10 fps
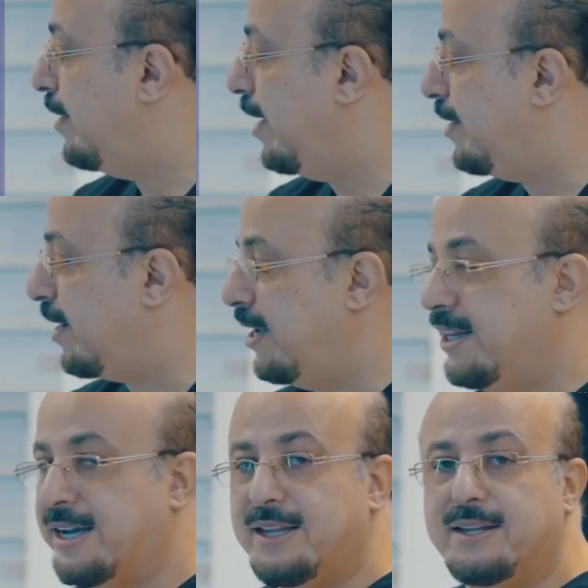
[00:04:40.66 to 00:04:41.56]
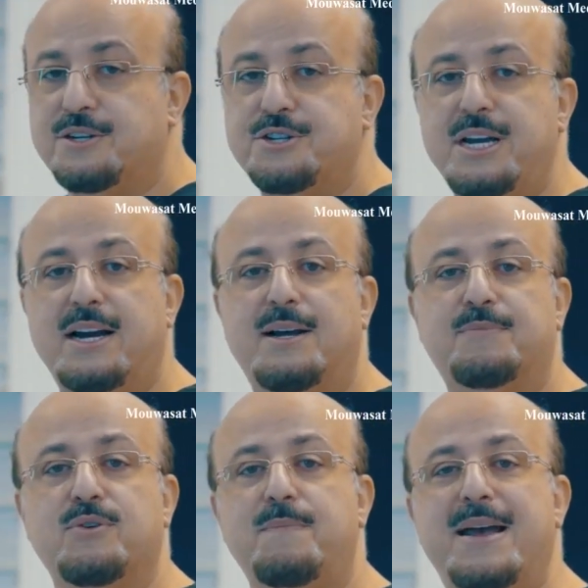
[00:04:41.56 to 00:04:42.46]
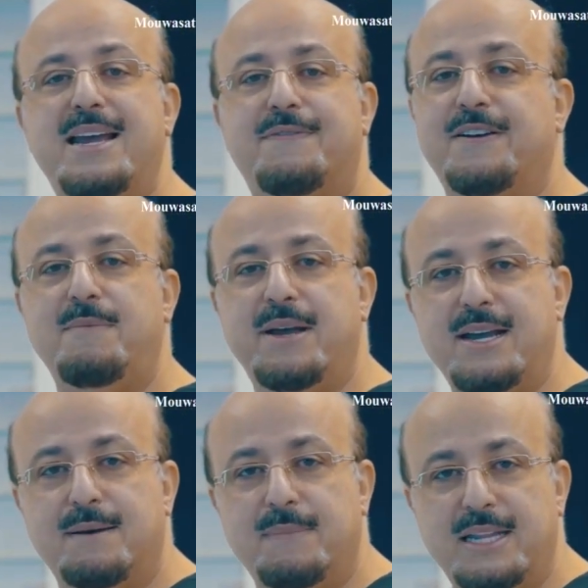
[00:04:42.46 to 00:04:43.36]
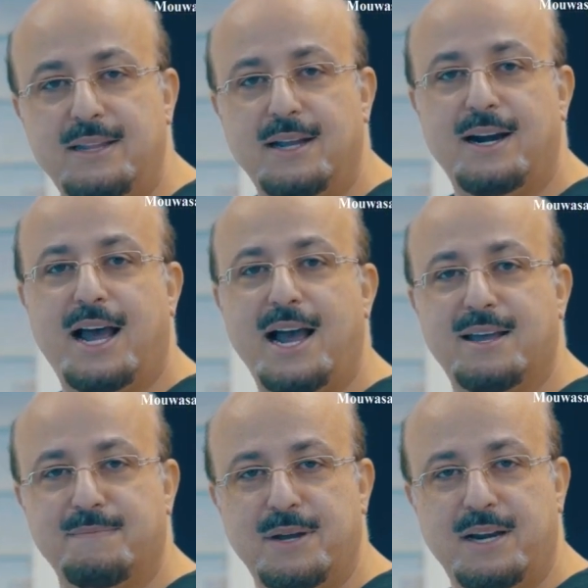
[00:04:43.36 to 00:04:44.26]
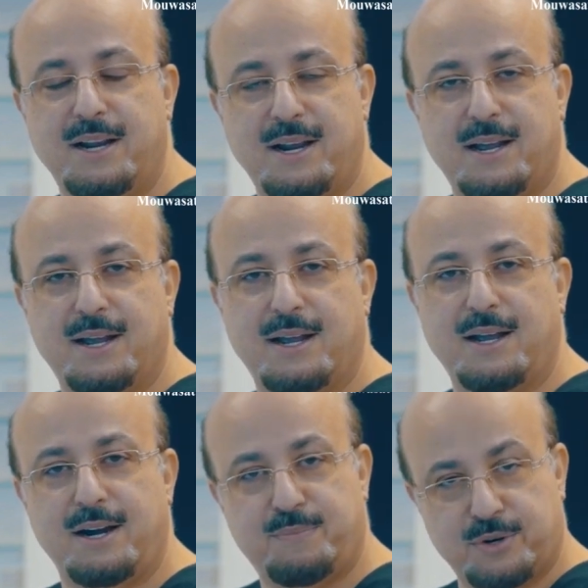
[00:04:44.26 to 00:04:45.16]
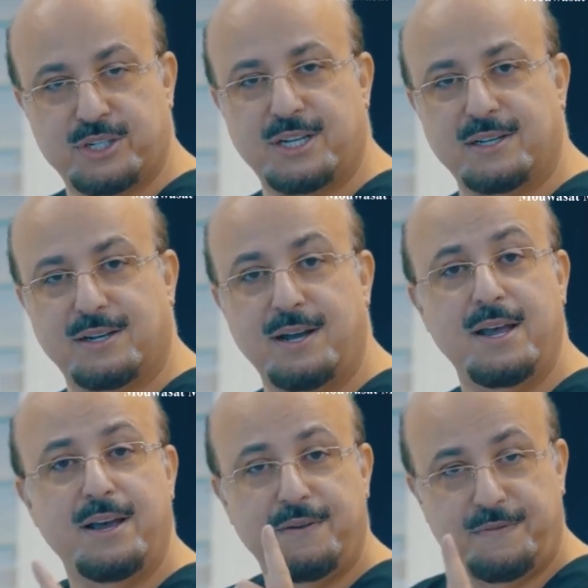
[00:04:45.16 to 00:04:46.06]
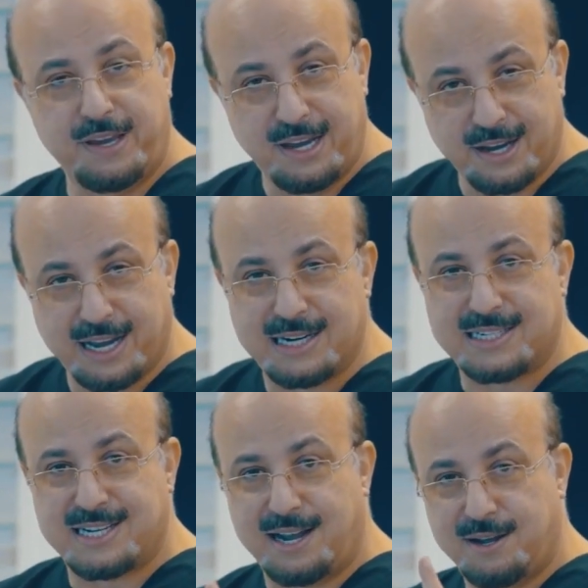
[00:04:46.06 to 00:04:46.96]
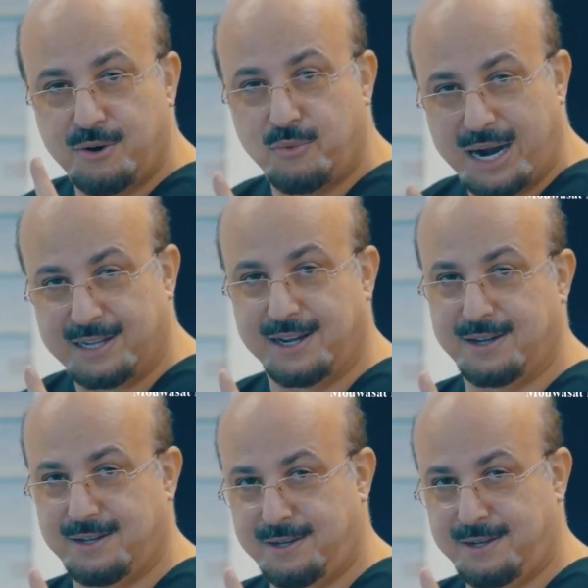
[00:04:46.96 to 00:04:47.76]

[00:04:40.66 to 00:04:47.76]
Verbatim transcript: تقدر انك انت تشيل اب تو 100% من الحجم للبروستاتا في جلسه واحده